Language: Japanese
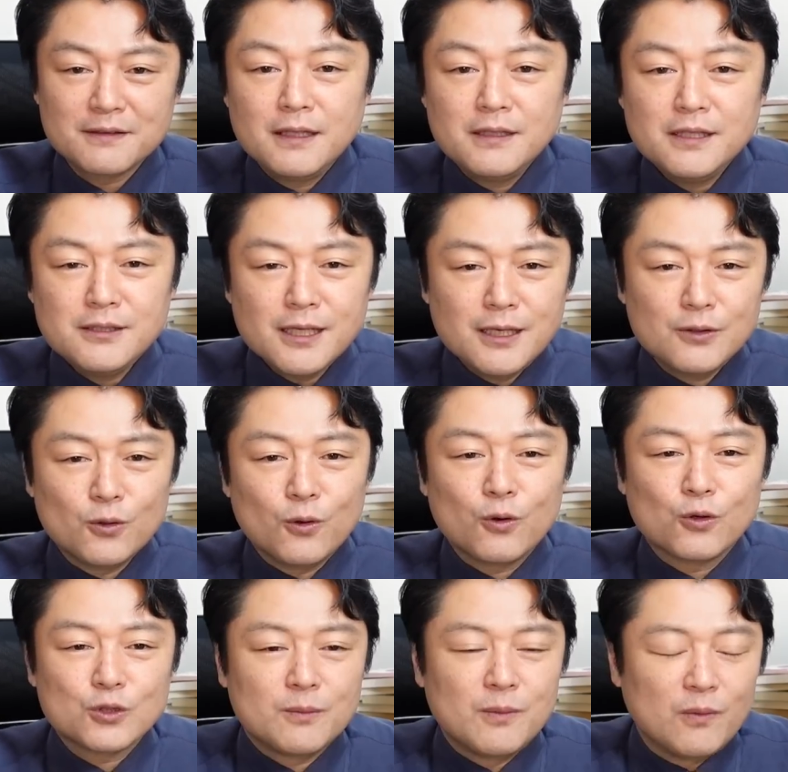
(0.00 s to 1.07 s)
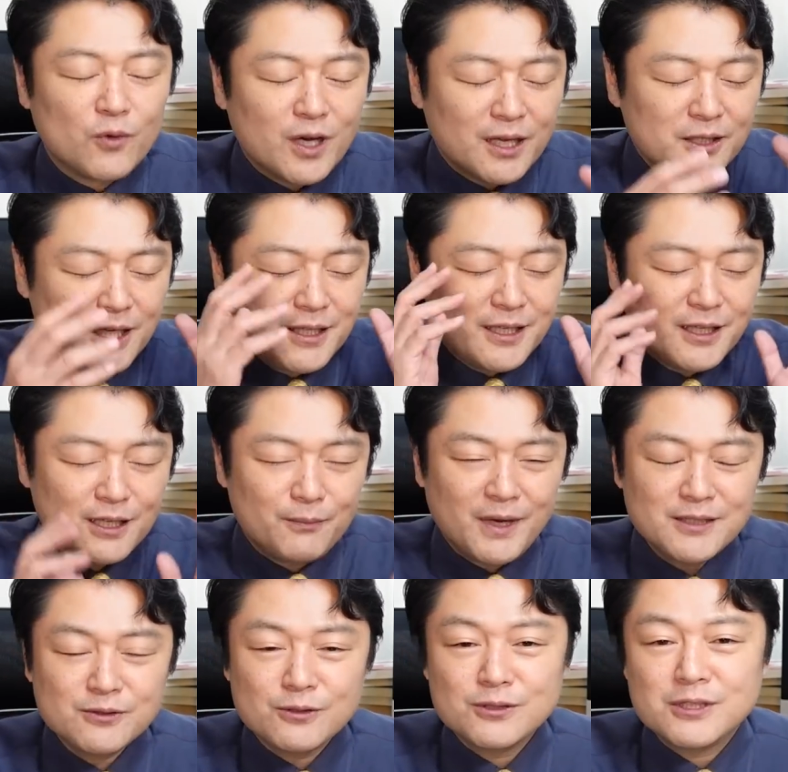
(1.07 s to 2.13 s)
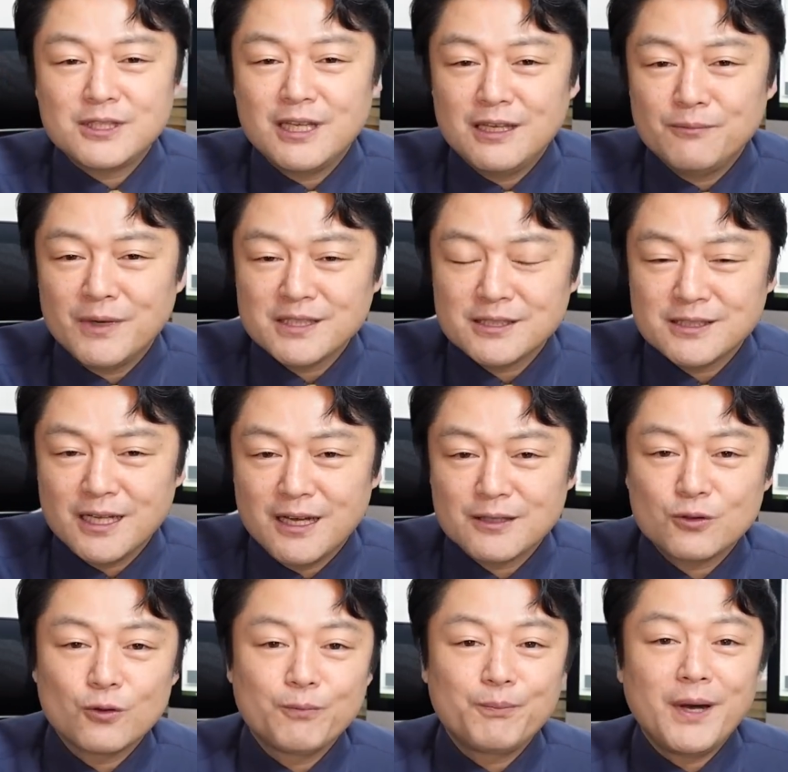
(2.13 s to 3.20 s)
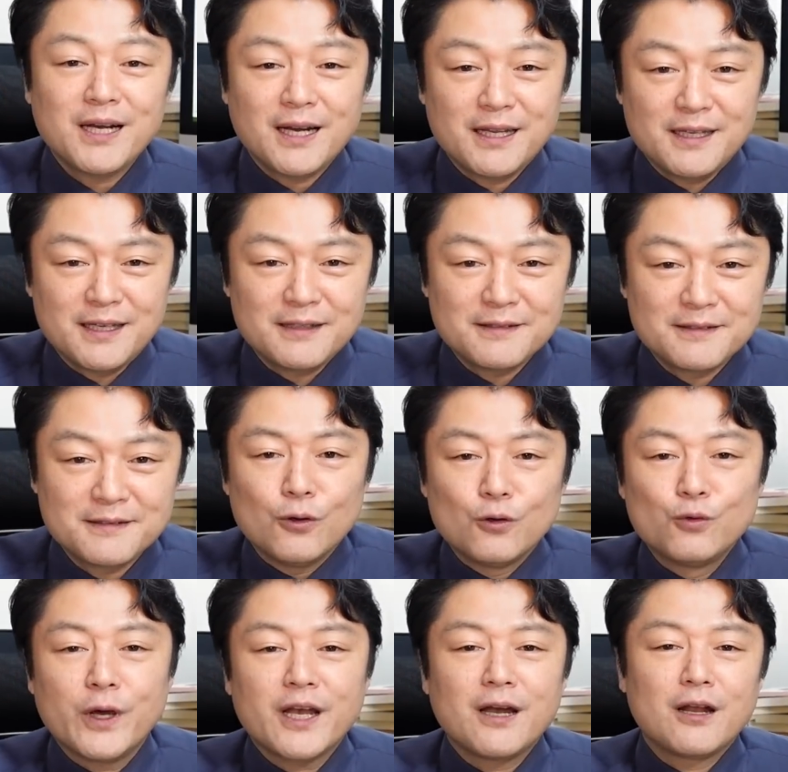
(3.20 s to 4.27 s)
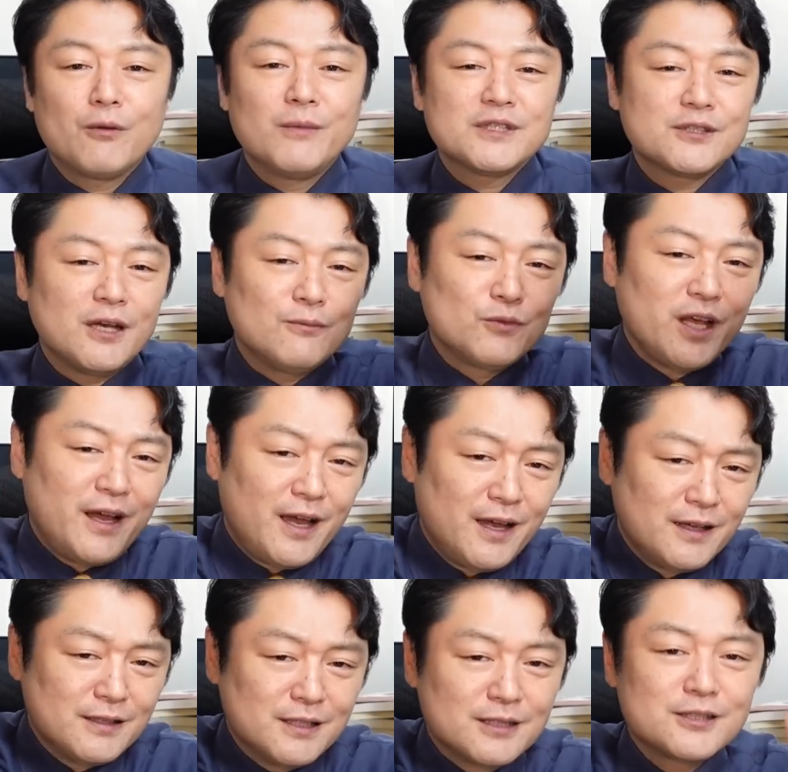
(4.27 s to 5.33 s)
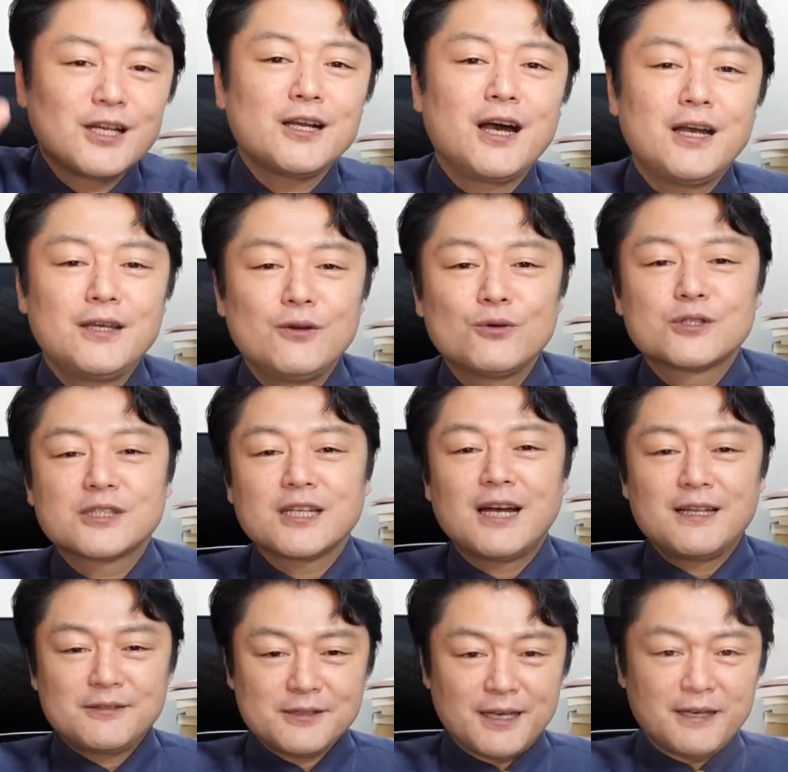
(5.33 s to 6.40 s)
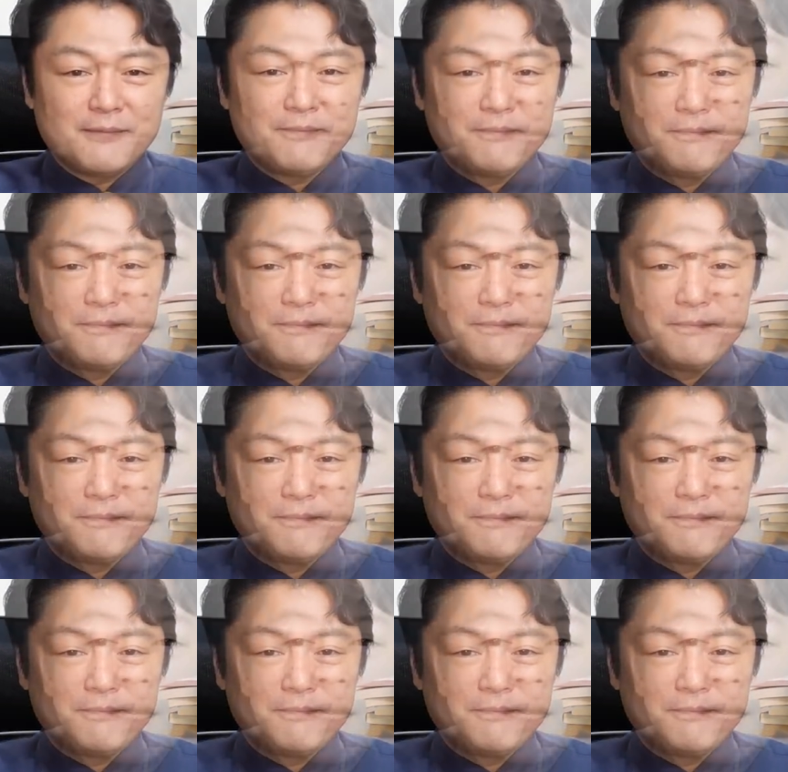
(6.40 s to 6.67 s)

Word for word: 2歳のおまも家庭内でマスクしていましたとばかりに、上から目線で社会を叱りつけ、